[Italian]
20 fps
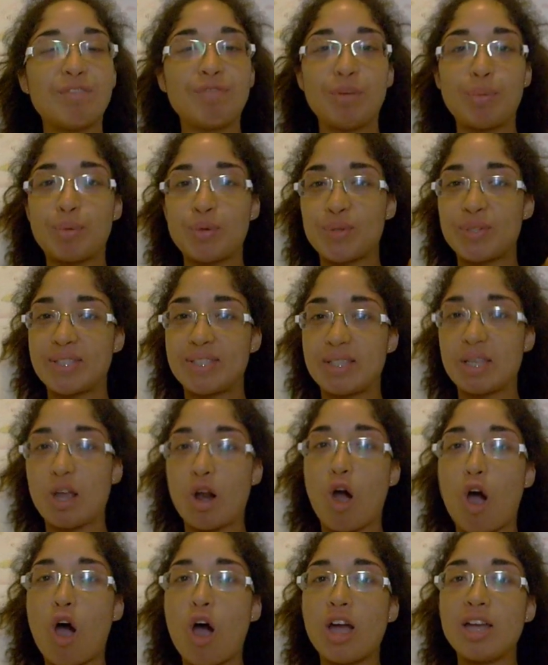vi
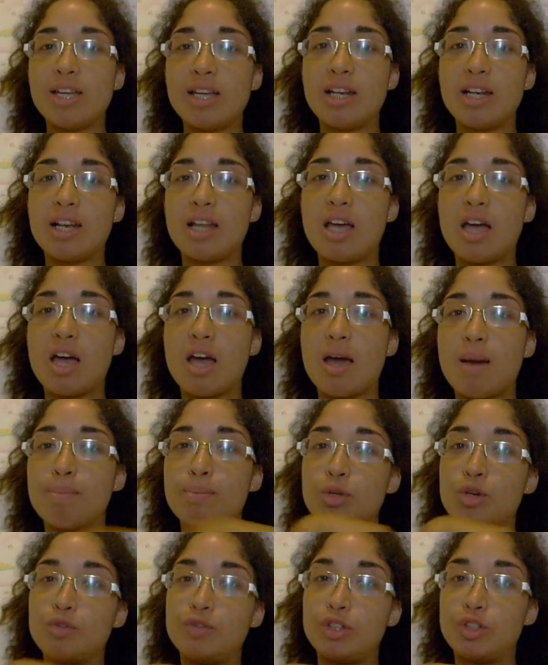posterò il eh,
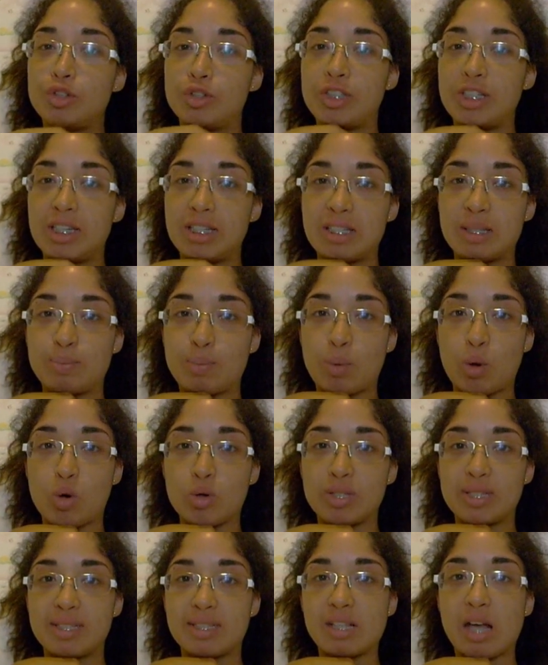mio video di
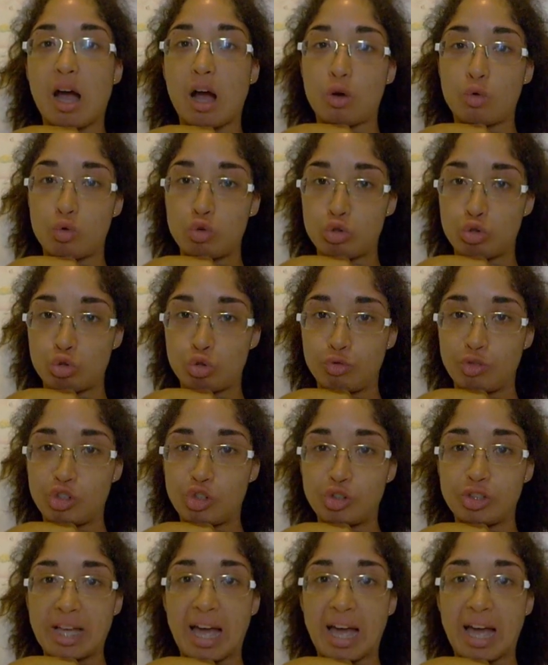risposta a questo video